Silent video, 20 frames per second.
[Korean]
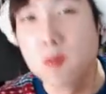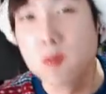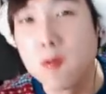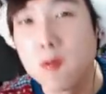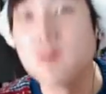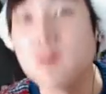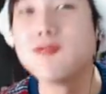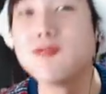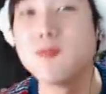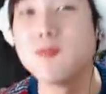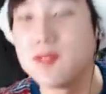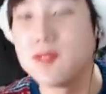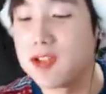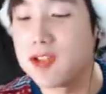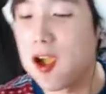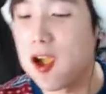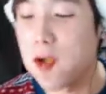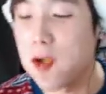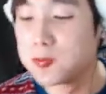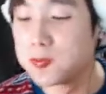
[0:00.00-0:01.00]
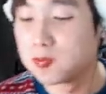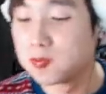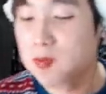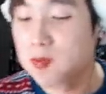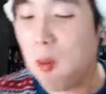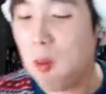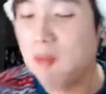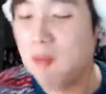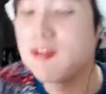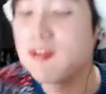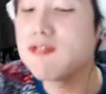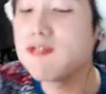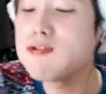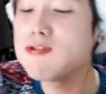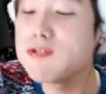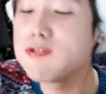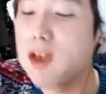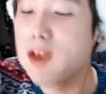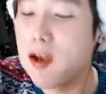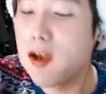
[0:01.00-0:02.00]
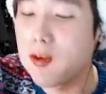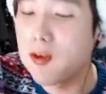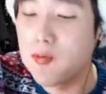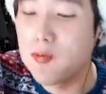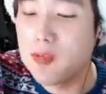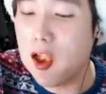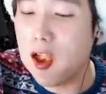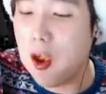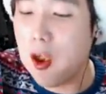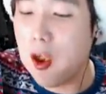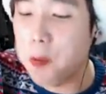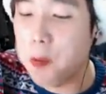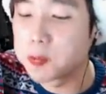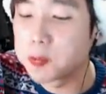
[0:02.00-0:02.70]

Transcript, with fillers: 고맙습니다 맨날 쓰고 나와야 겁나